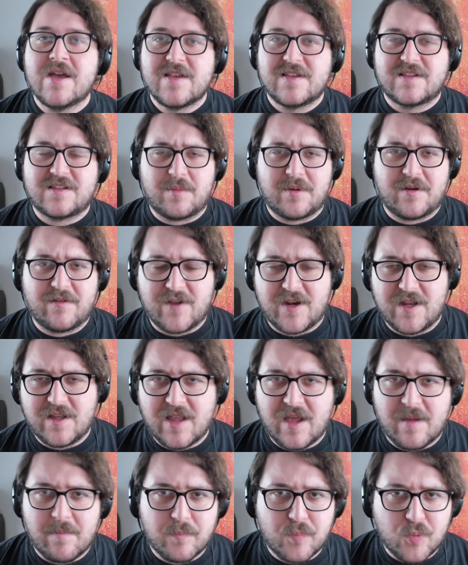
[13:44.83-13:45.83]
se
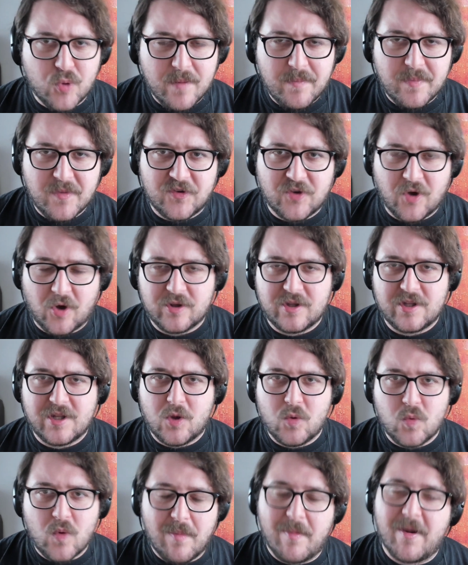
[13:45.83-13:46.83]
preferite più episodi da
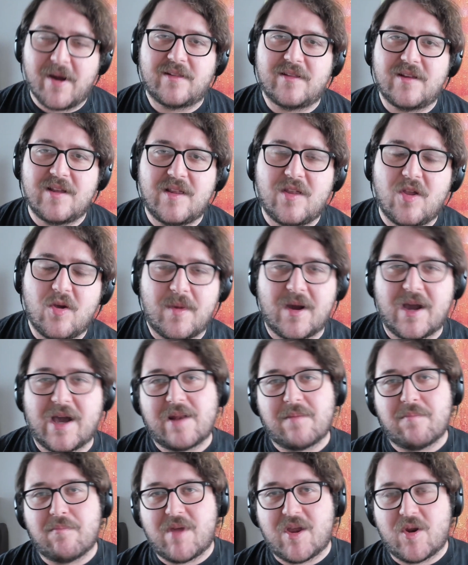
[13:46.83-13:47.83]
due partite o
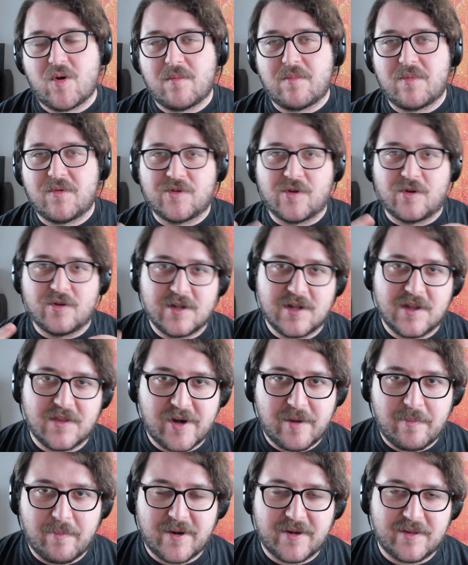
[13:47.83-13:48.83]
magari meno episodi da
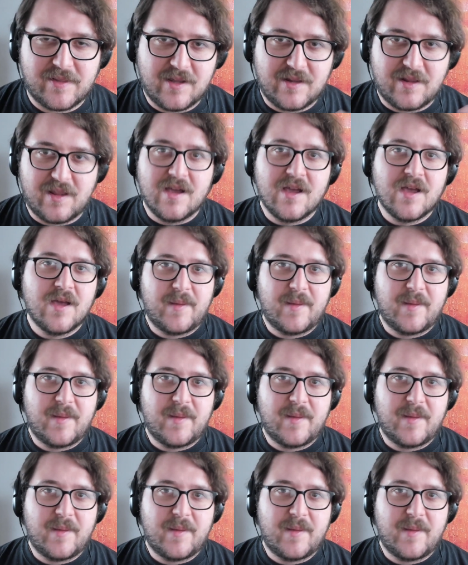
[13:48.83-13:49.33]
tre partite,